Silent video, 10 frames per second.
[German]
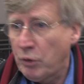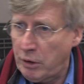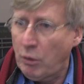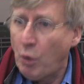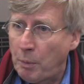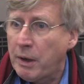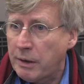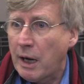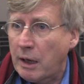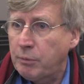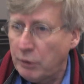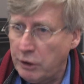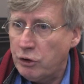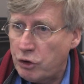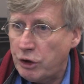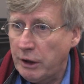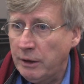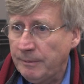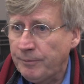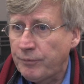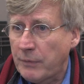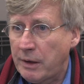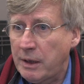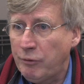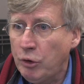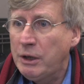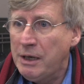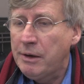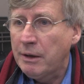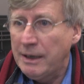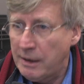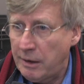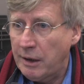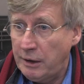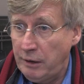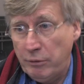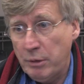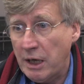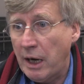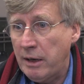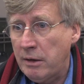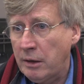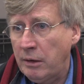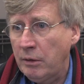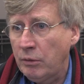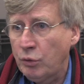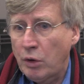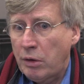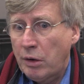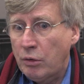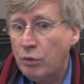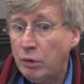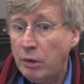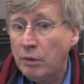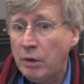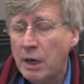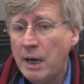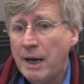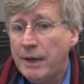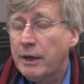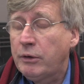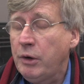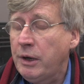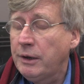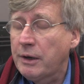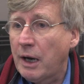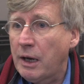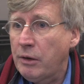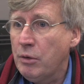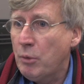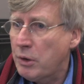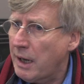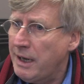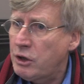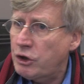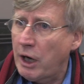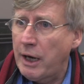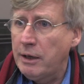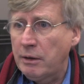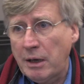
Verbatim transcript: wo ich grob gesagt politisch stehe dass ich für diese Initiative mich einsetze und das ist auch gut so. Natürlich sind das alles nur Mosaiksteine,